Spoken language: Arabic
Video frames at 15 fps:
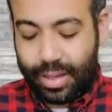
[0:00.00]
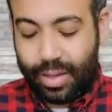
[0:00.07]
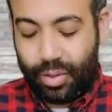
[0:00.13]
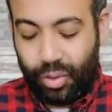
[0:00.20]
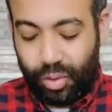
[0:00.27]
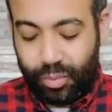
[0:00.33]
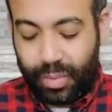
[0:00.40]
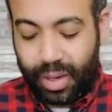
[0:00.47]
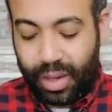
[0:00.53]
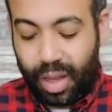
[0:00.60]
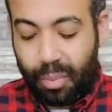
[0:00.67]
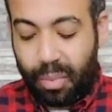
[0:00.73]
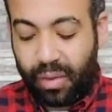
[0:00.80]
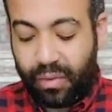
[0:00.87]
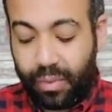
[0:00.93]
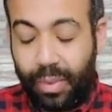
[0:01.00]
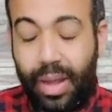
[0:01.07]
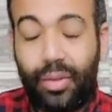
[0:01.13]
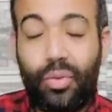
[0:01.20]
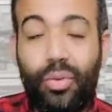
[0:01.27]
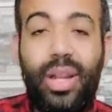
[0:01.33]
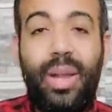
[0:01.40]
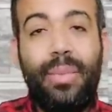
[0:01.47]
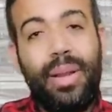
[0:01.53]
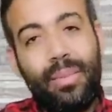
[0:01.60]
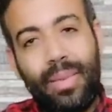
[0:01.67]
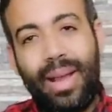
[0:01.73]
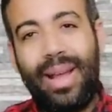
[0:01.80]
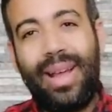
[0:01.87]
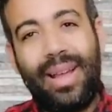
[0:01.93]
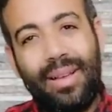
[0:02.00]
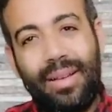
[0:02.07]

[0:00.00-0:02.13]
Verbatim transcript: هنقعد بقى نخبط في بعض ونعمل ما